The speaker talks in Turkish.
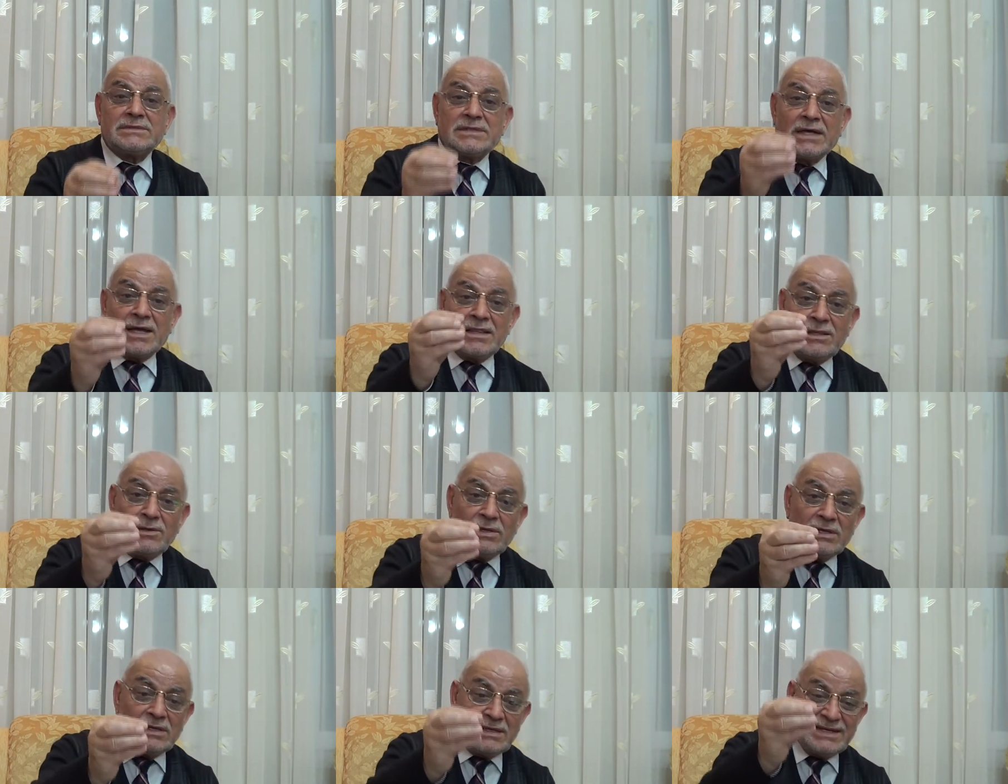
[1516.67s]

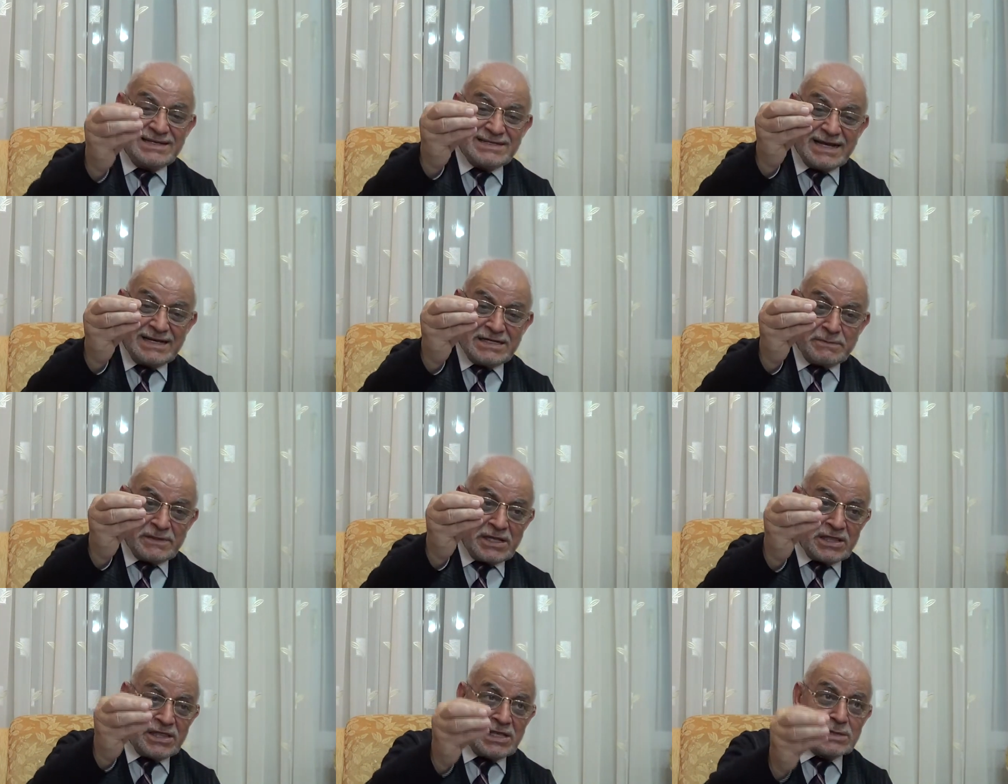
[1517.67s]
kendinize nispet
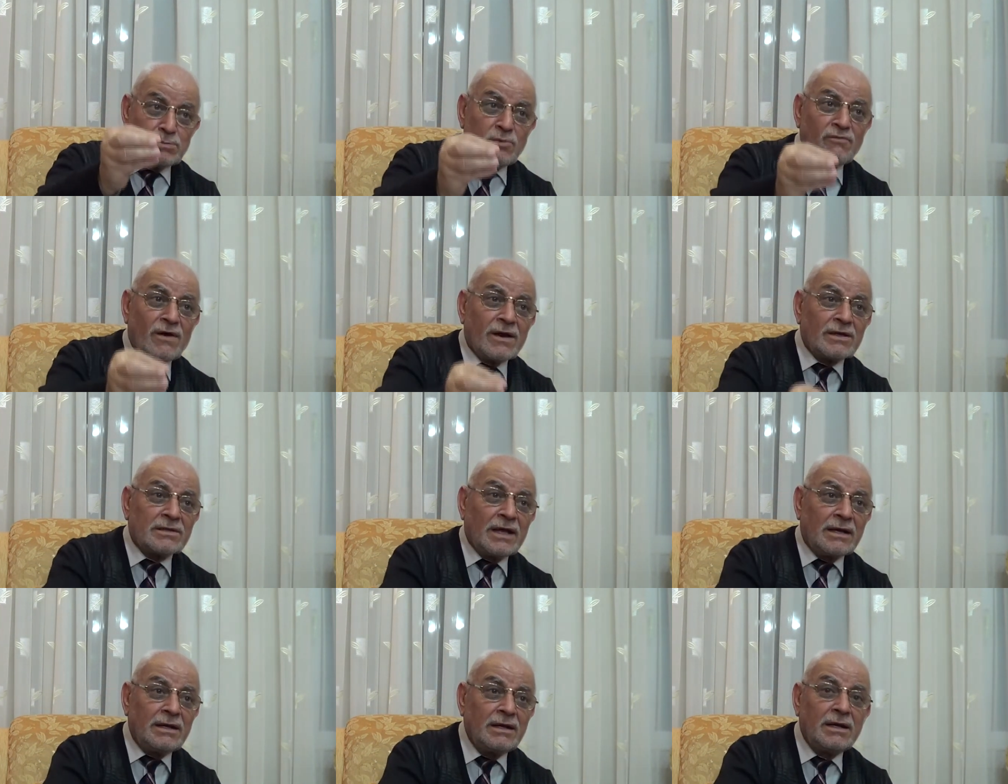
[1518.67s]
ettiğiniz bu
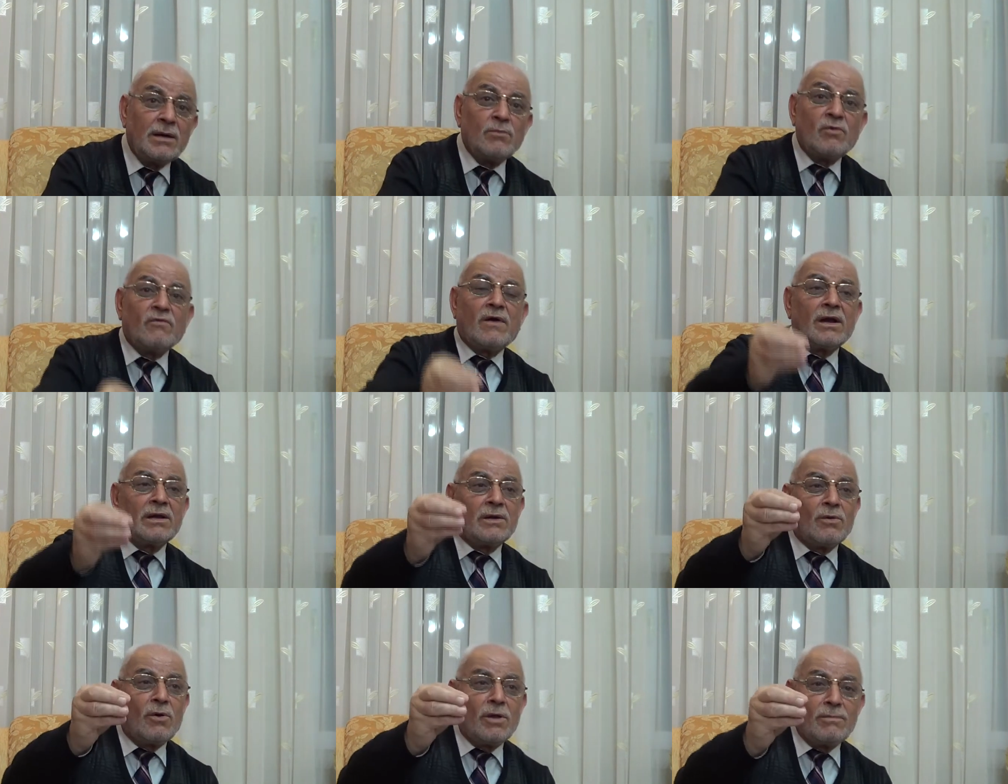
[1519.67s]
varlıktan bu
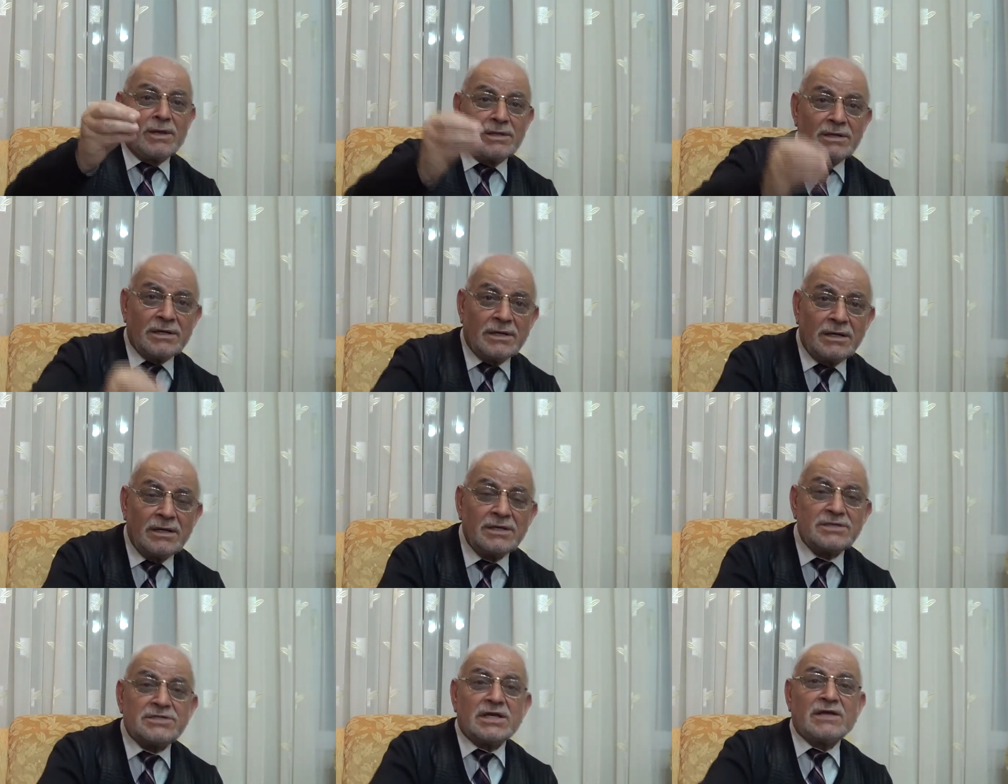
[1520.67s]
varlığın olmadığını,
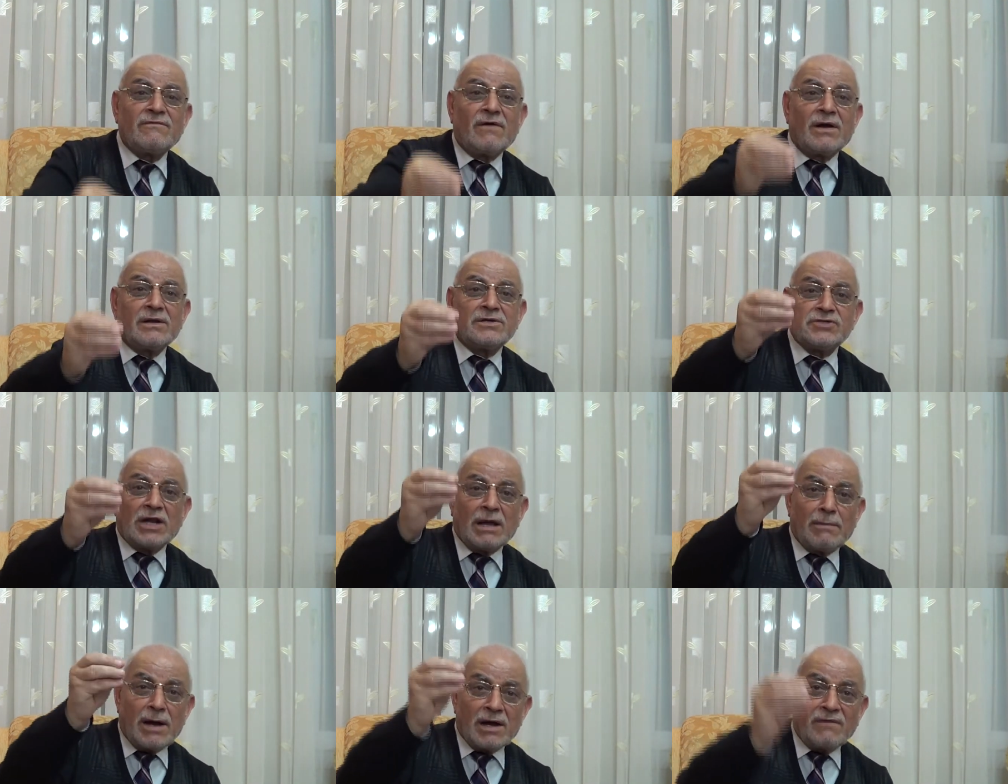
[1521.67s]
sizdeki varlığın
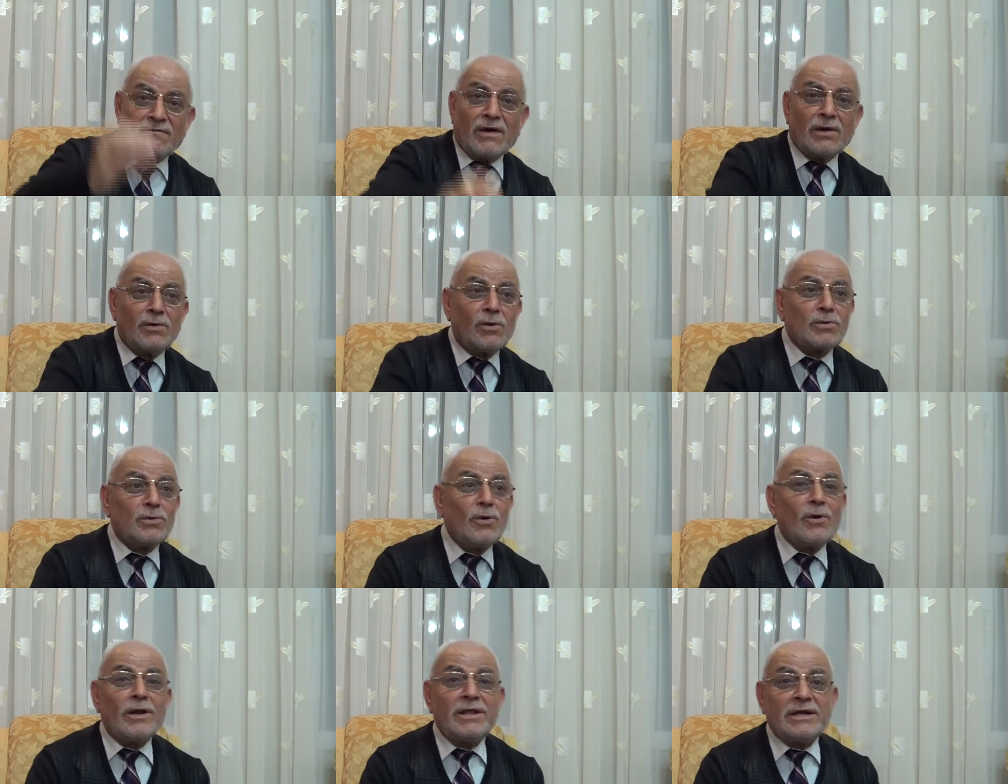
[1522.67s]
Cenab-ı Hakk'ın varlığı olduğunu
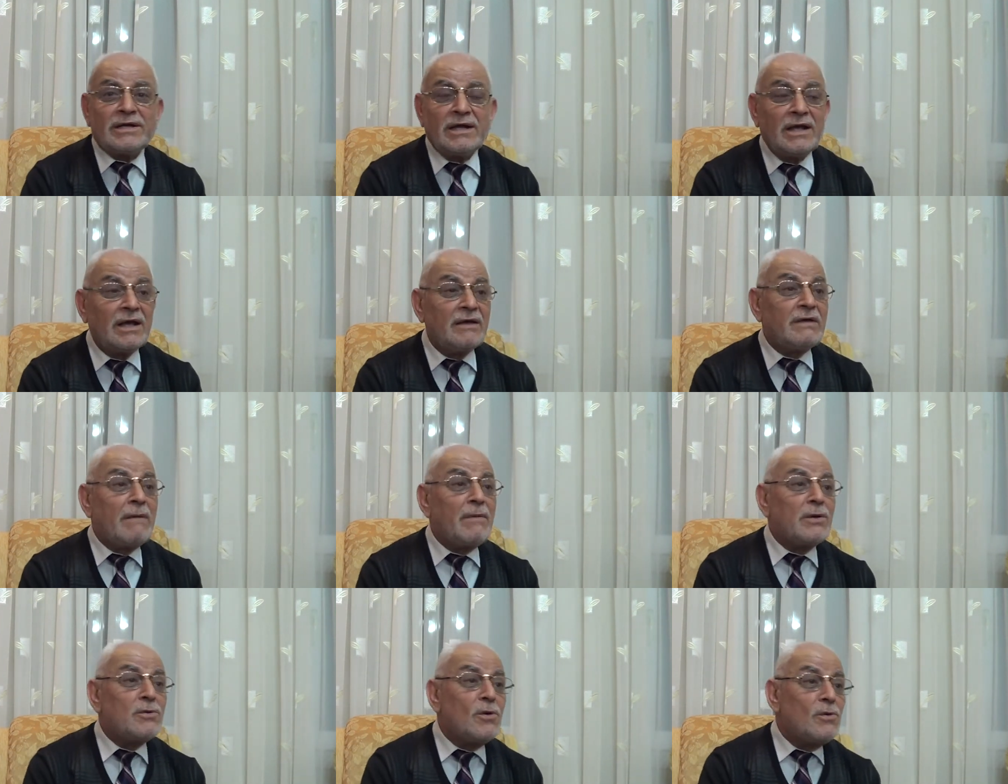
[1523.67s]
öğrenir,
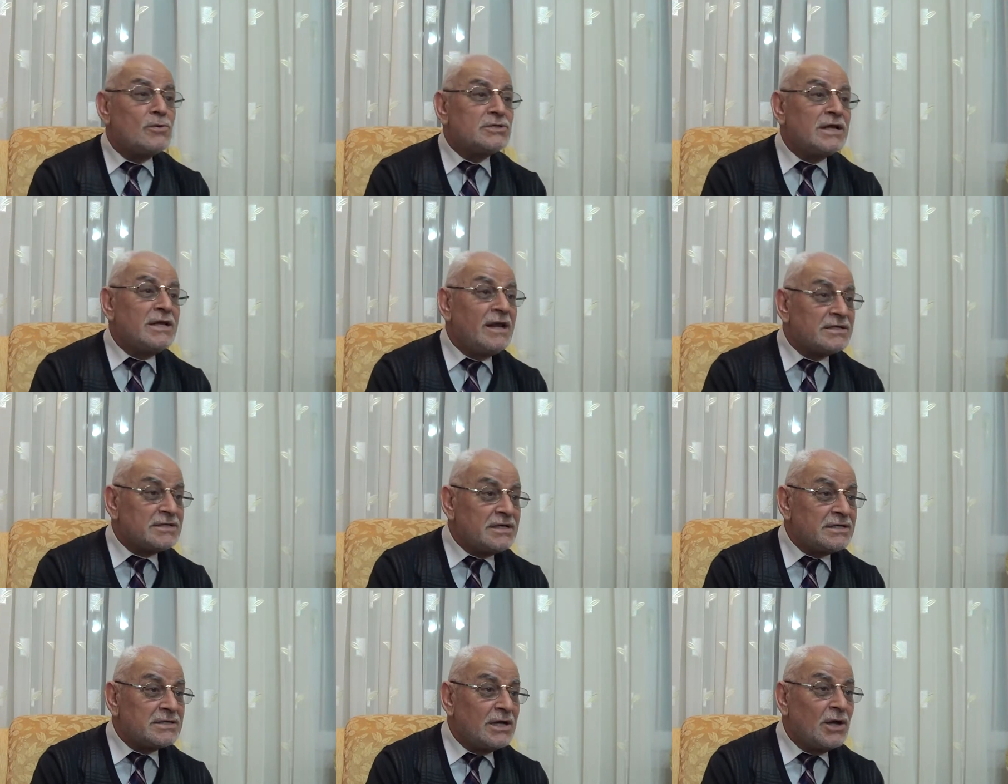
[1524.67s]
hemen gönlünüze
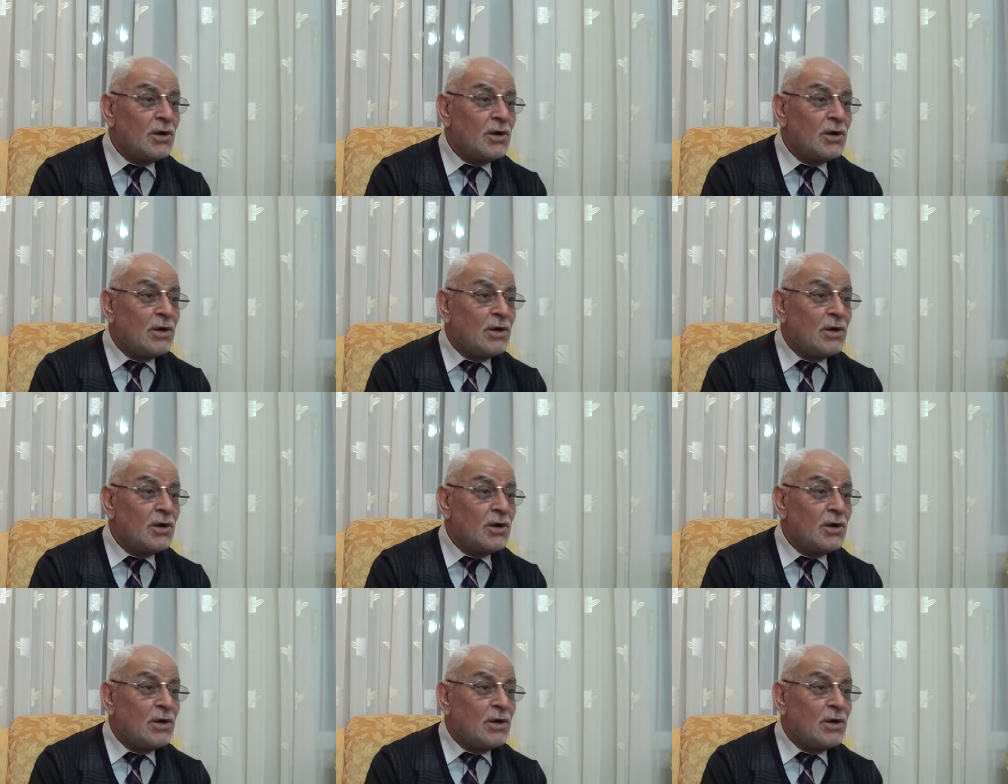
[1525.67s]
inersiniz.